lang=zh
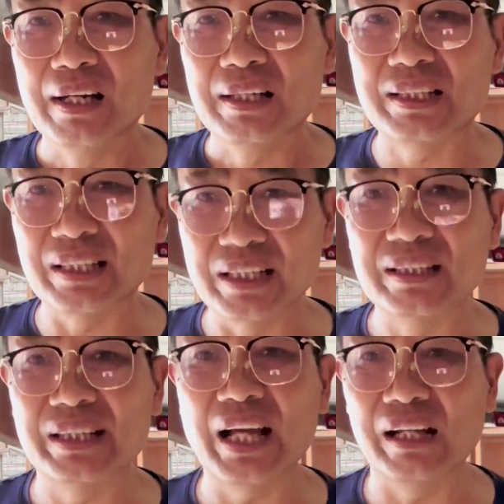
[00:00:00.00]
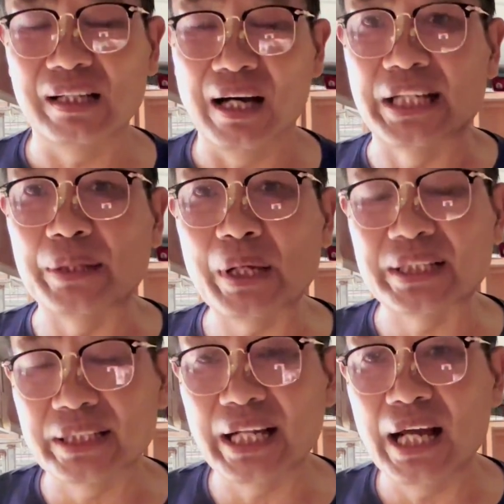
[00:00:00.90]
事情是这样的啊，前段
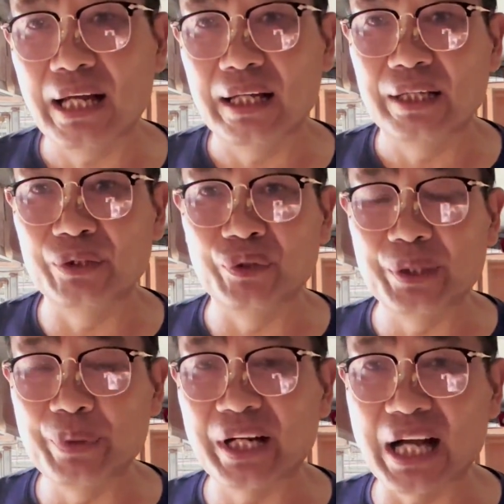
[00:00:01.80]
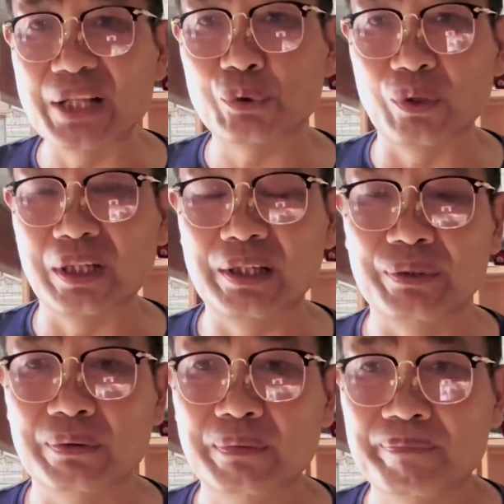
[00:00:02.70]
时间有一位甘肃的鸽
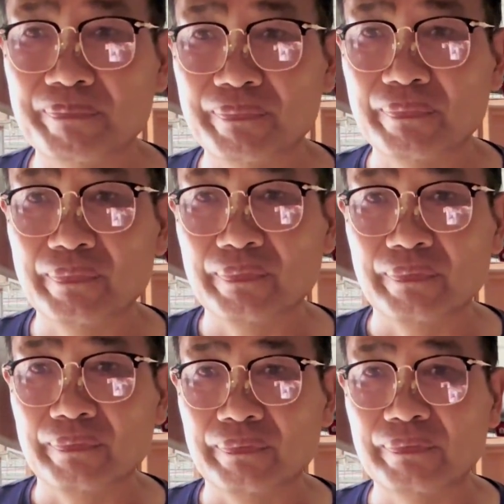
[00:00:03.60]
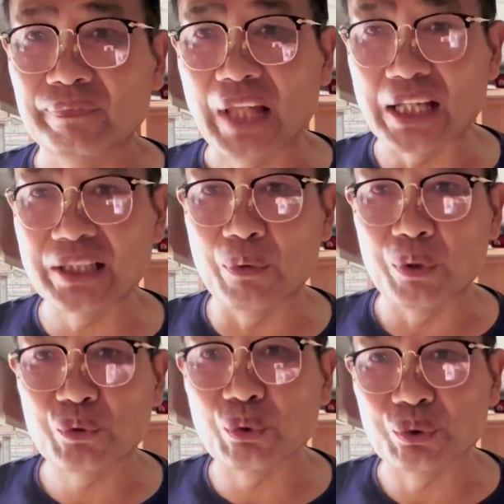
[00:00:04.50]
友，嗯，他向
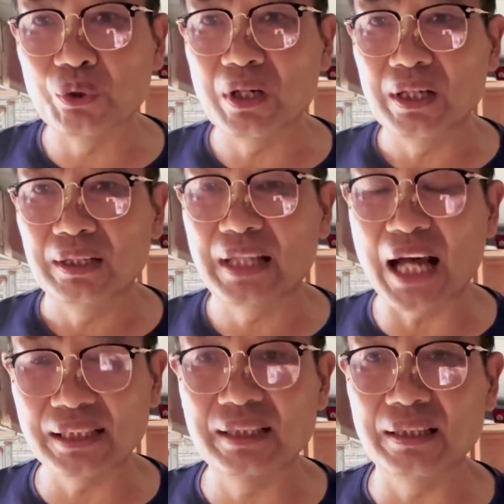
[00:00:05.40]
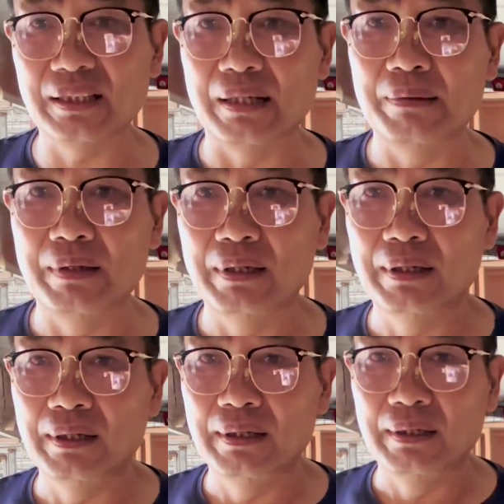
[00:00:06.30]
我诉说他的鸽子
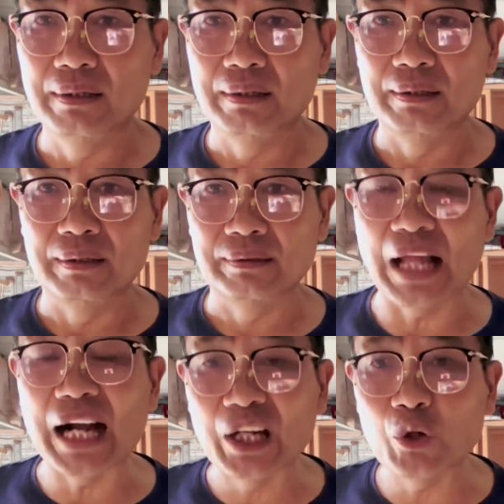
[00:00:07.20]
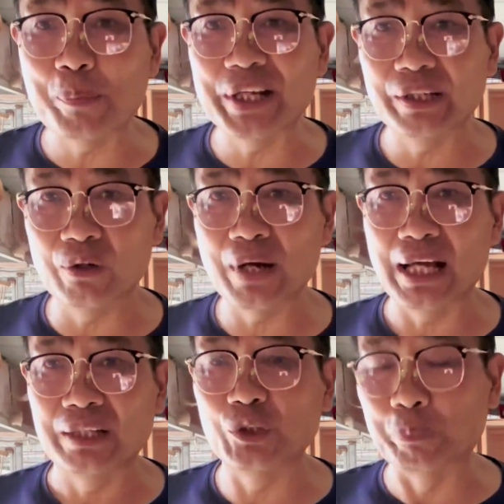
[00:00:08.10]
打开笼门以后呢，
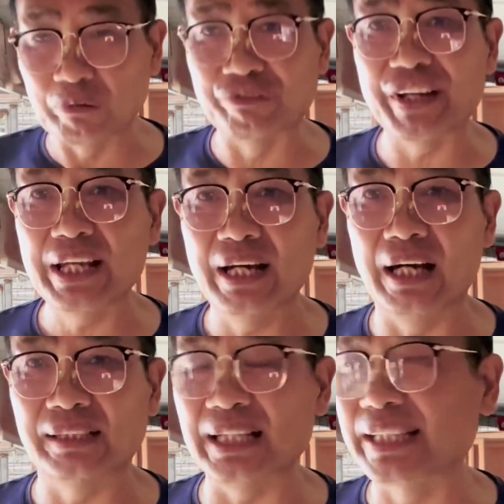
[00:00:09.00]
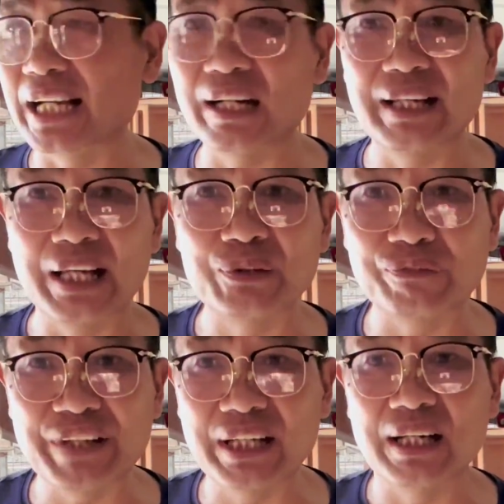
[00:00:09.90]
就不飞啊，在天上也就
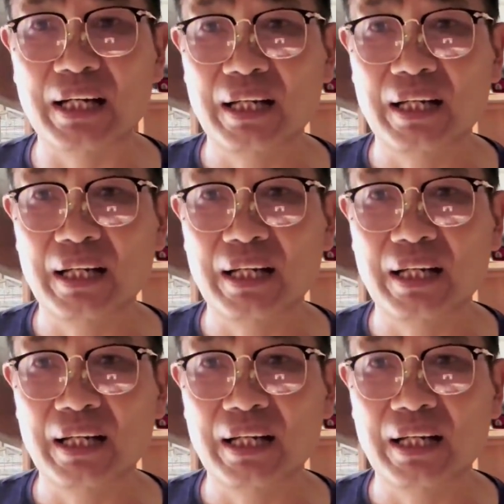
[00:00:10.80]
飞个